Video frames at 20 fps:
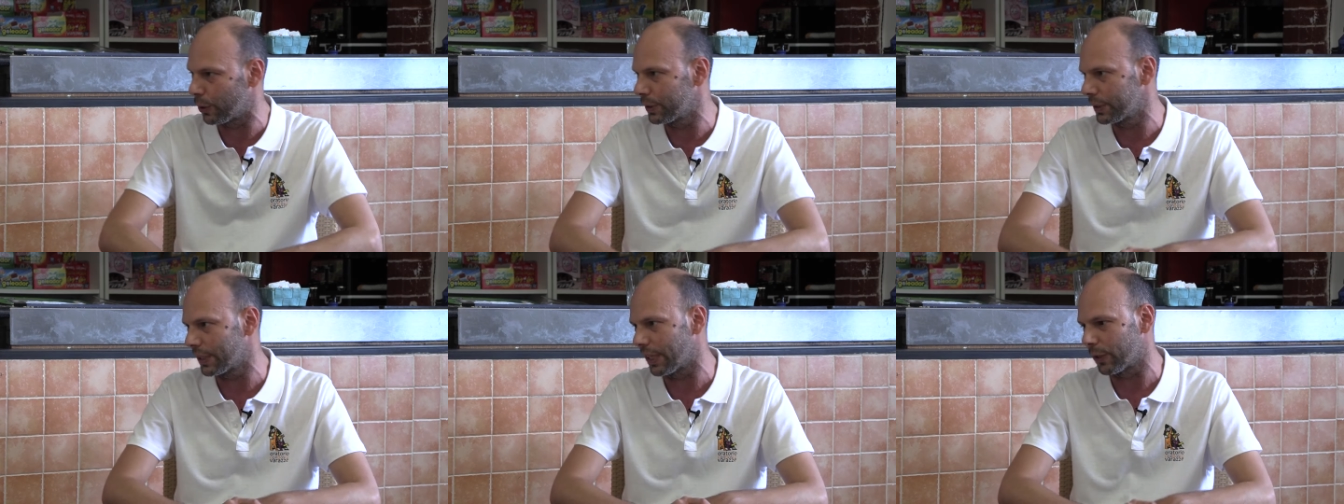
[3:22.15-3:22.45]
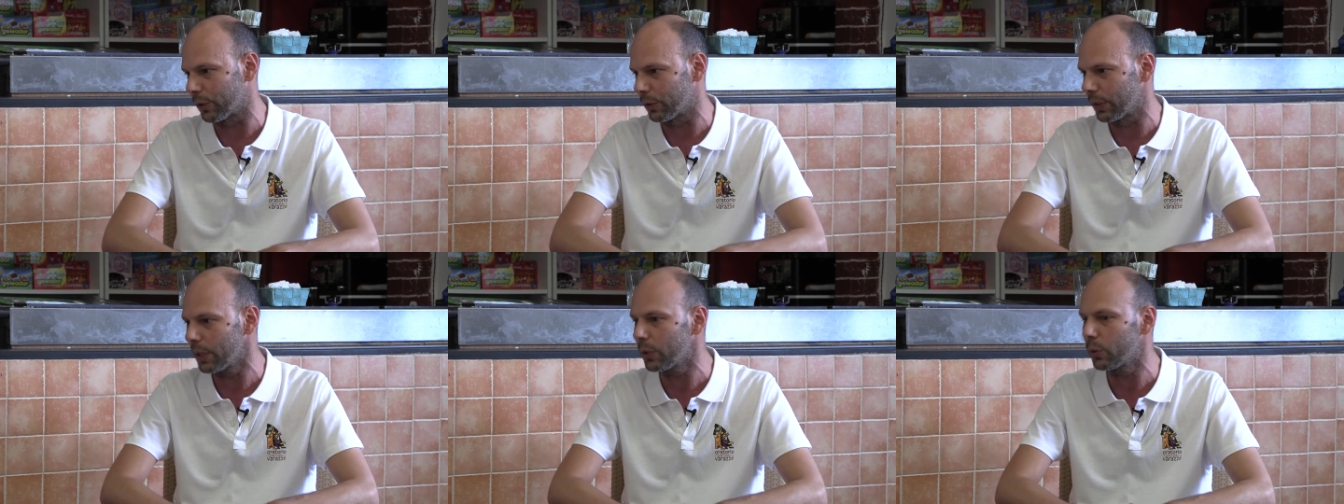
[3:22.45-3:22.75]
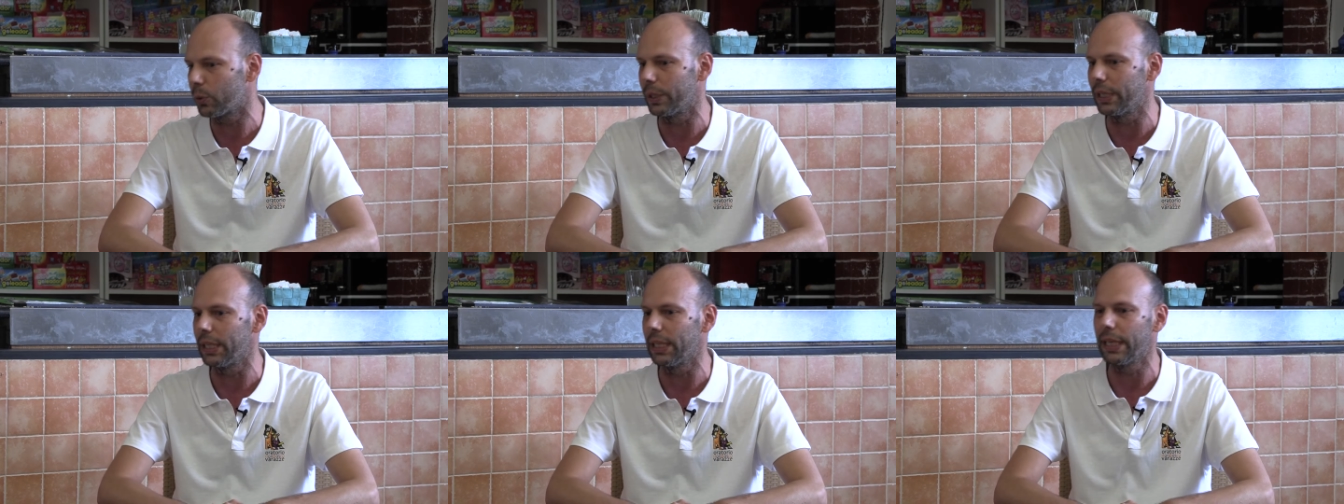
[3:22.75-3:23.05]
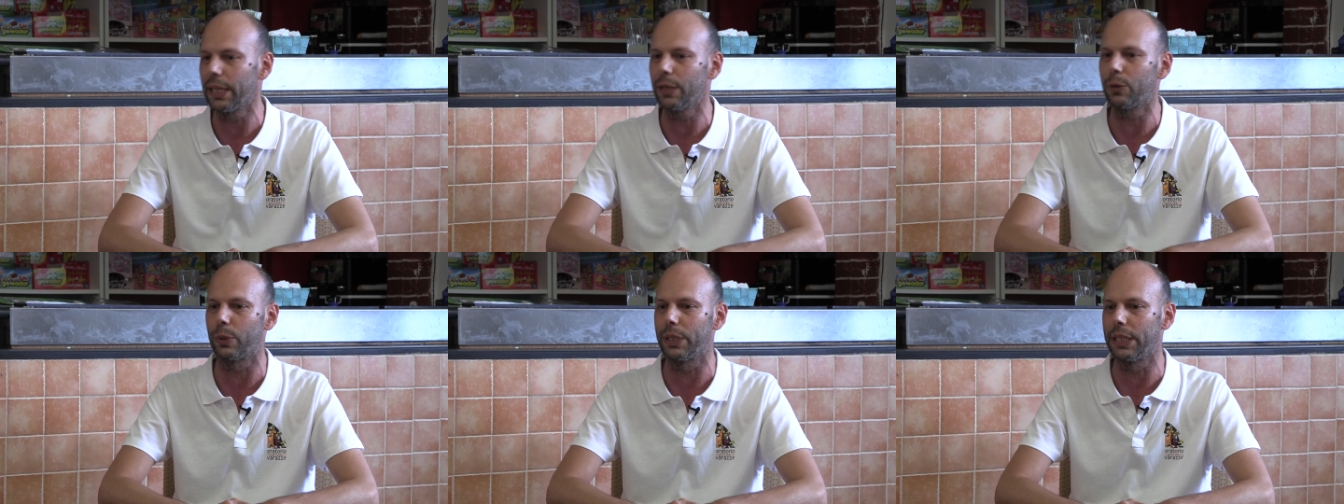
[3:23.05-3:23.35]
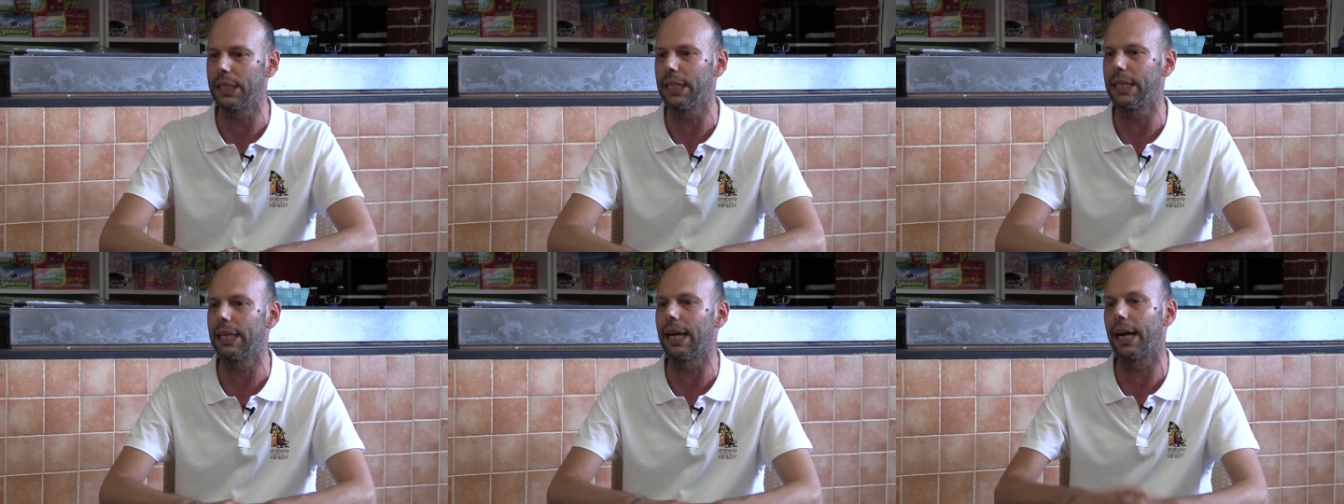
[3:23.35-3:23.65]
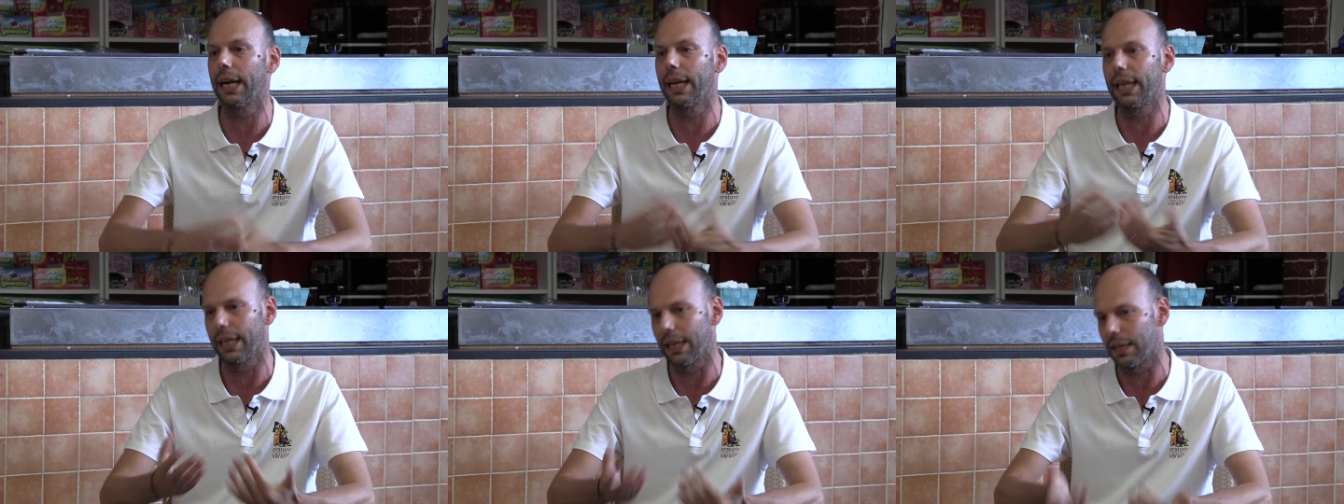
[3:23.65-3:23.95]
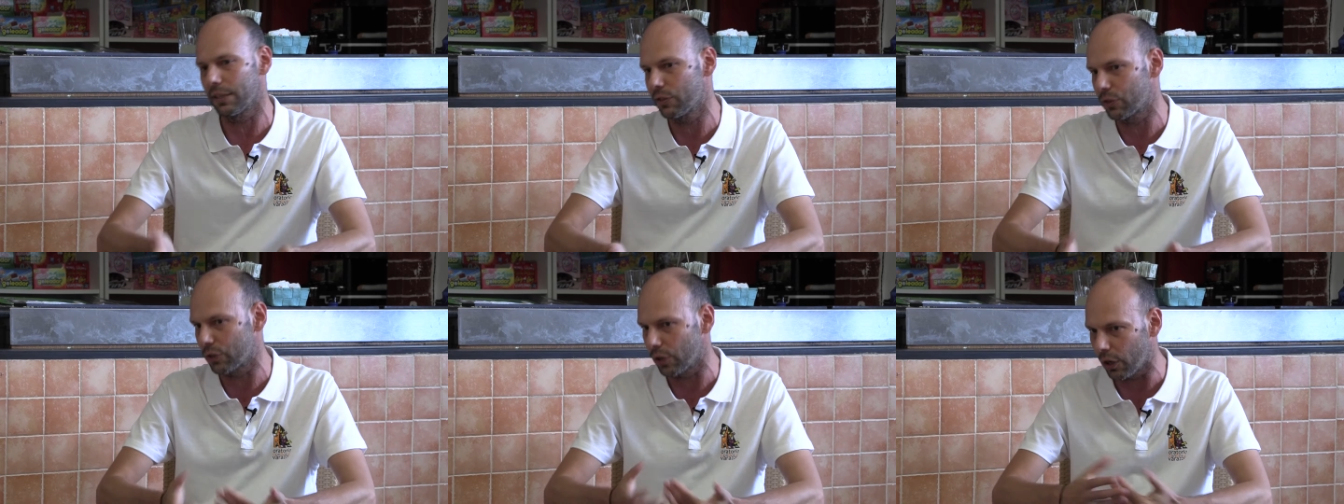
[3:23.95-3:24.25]
lontano da qui e quindi anche
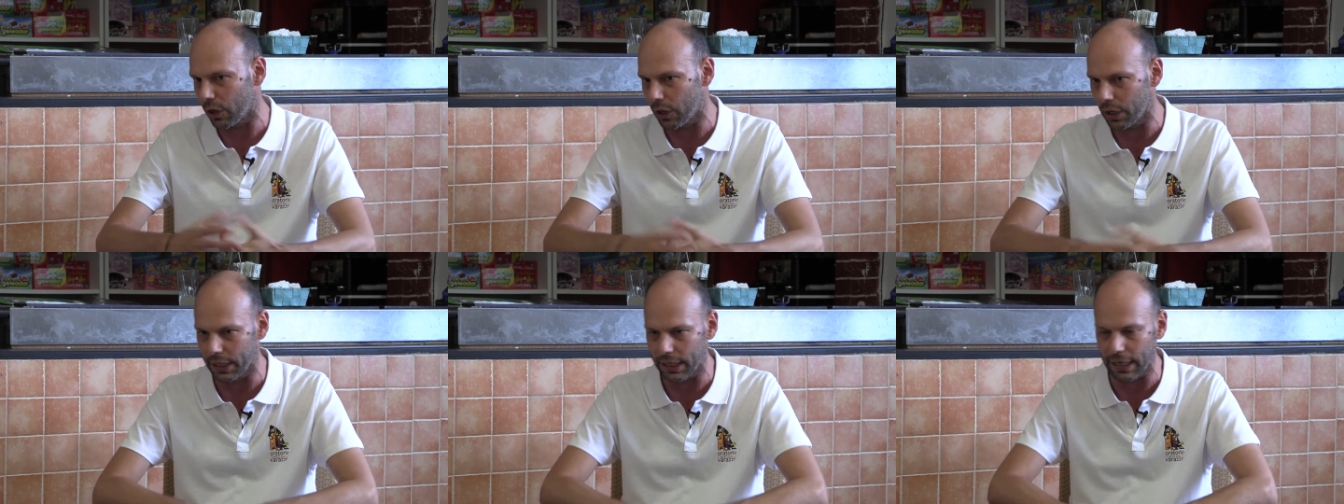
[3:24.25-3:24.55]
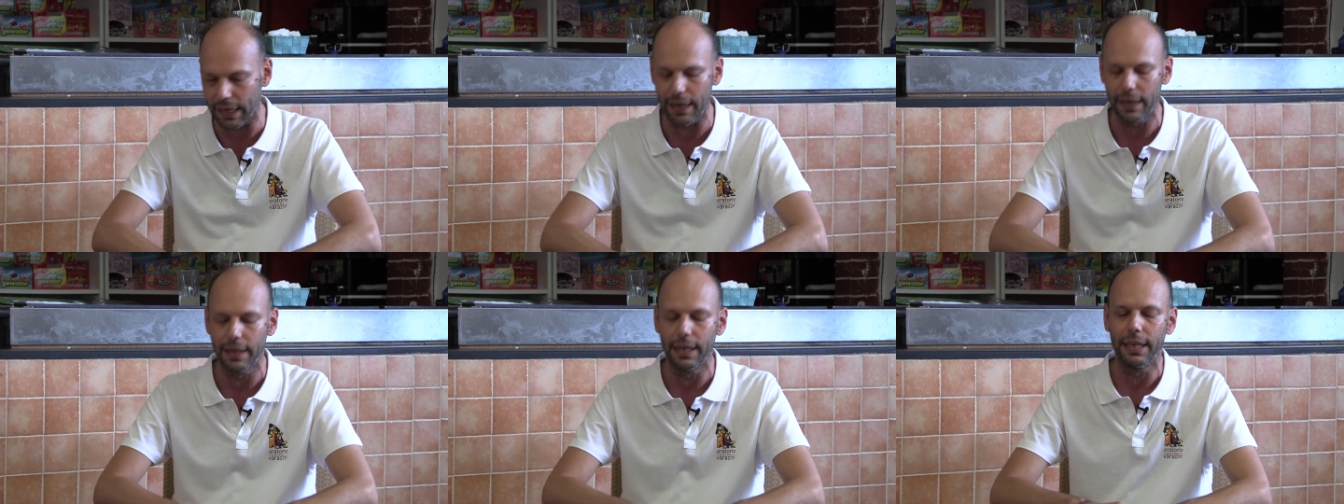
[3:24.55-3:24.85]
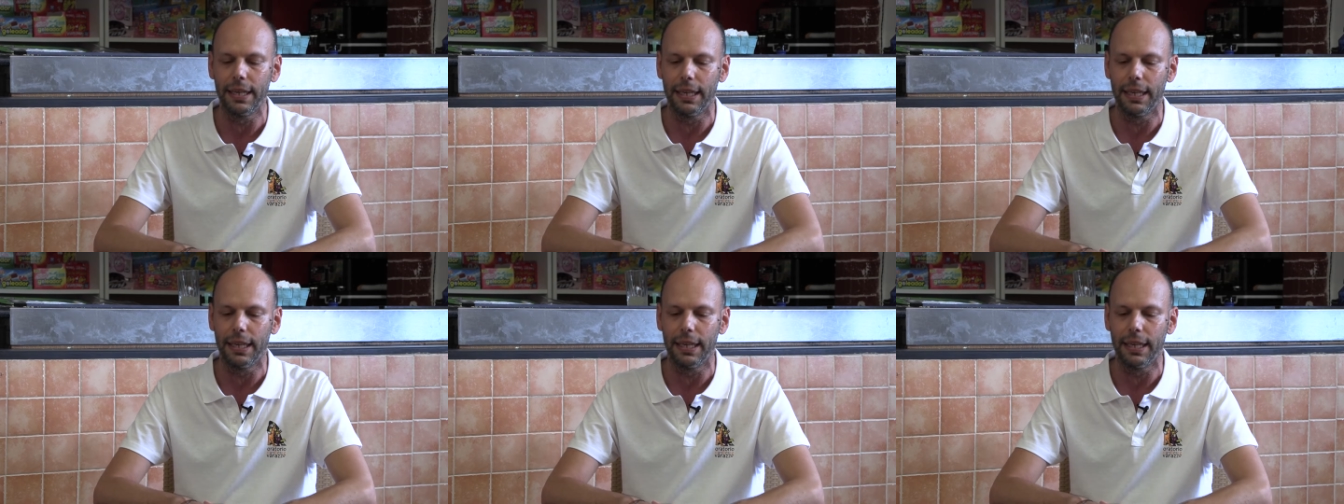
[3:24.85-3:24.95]
la storia